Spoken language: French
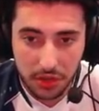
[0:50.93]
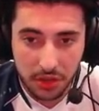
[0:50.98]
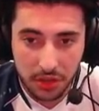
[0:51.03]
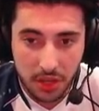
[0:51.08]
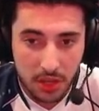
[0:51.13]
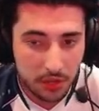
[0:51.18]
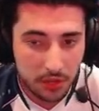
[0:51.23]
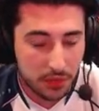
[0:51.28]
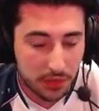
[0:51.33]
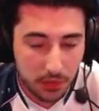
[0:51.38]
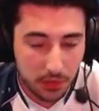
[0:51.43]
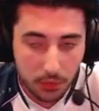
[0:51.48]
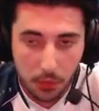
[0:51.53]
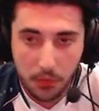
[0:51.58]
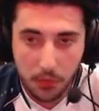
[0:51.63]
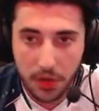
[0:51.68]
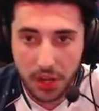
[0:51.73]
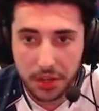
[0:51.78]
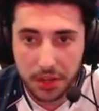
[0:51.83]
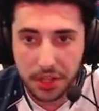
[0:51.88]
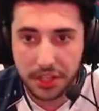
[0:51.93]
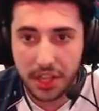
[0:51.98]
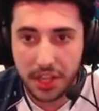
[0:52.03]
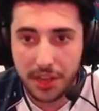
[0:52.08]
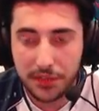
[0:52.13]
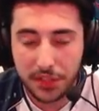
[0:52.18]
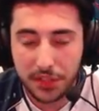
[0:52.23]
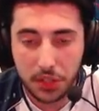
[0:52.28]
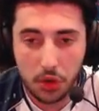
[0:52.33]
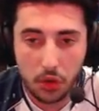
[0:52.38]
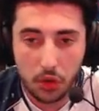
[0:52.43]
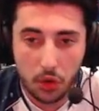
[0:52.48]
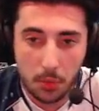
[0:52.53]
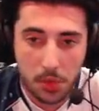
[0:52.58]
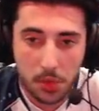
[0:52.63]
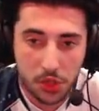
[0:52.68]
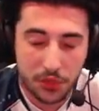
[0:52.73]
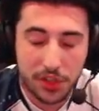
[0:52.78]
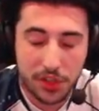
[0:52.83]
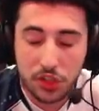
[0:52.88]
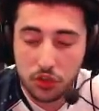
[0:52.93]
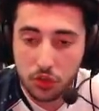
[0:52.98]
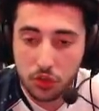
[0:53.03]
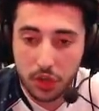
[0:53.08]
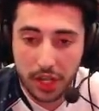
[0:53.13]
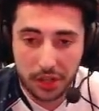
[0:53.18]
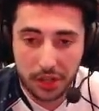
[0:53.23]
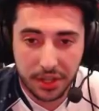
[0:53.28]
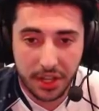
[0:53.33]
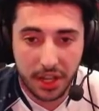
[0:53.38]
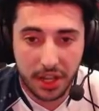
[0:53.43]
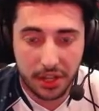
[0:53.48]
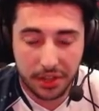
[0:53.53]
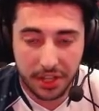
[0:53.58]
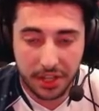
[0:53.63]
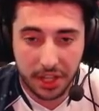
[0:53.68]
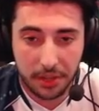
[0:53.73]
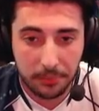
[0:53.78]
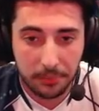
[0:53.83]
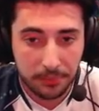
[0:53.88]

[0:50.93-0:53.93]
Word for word: De toute façon, vous verrez ça dans la vidéo, comment je vais le jouer, etc. etc.